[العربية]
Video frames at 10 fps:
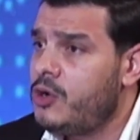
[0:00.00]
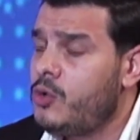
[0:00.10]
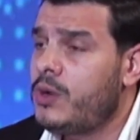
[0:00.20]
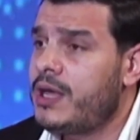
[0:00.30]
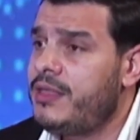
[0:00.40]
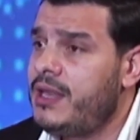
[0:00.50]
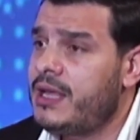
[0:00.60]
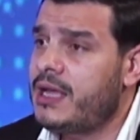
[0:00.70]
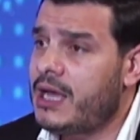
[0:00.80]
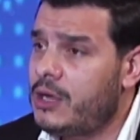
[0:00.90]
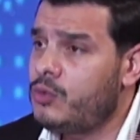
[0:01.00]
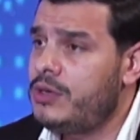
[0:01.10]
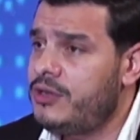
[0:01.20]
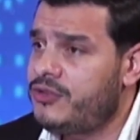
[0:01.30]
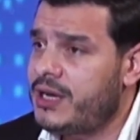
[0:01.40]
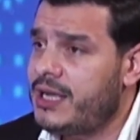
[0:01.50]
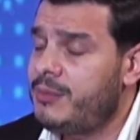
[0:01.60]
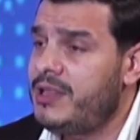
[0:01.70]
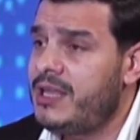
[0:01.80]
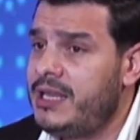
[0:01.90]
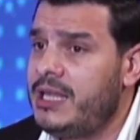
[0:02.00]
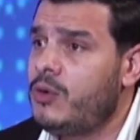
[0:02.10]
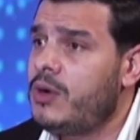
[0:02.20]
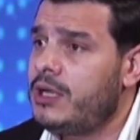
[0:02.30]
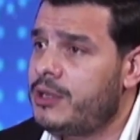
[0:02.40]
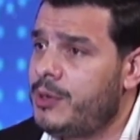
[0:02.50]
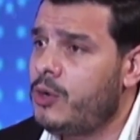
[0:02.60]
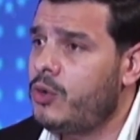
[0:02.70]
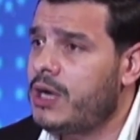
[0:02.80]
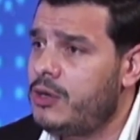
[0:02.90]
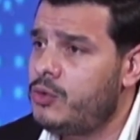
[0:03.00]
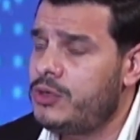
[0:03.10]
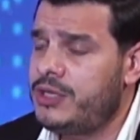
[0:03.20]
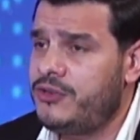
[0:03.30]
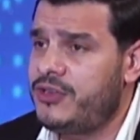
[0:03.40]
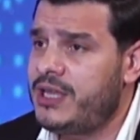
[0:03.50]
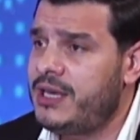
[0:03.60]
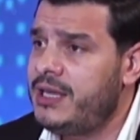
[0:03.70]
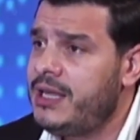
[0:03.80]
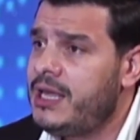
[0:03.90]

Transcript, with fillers: وكذلك قانون الإجراءات المدنية ويتبعه قانون تجاري